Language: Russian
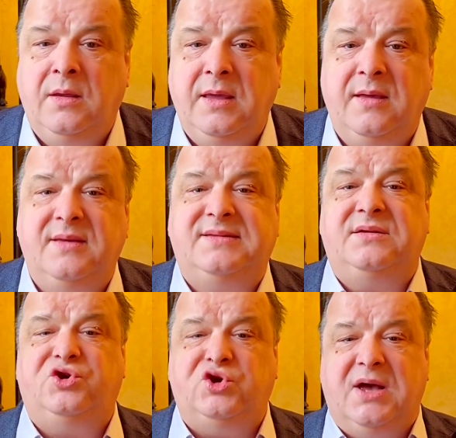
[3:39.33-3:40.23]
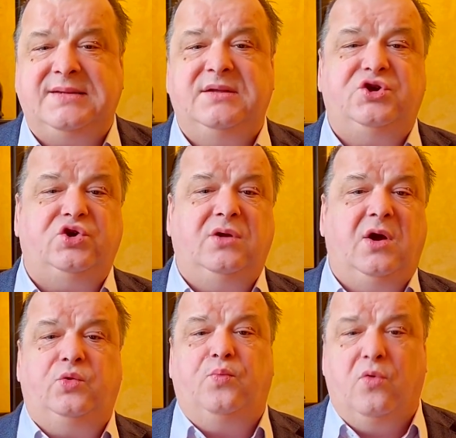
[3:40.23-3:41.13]
и сейчас
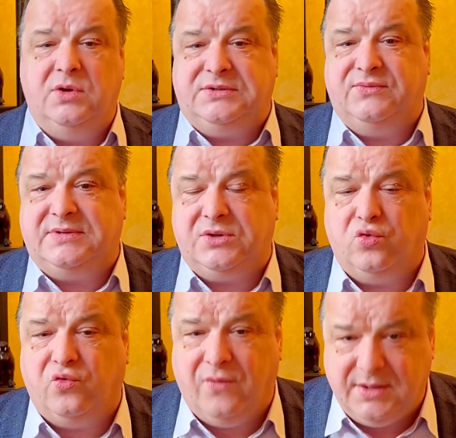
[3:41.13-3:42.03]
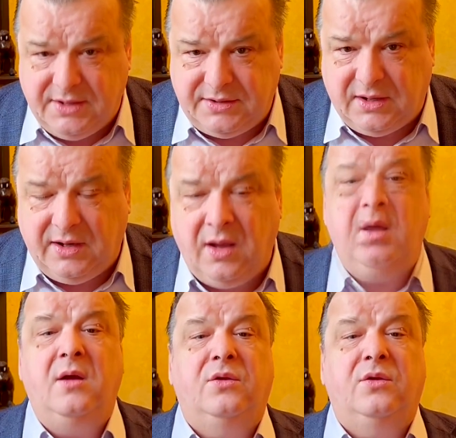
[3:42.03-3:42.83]
начинают пользоваться руководители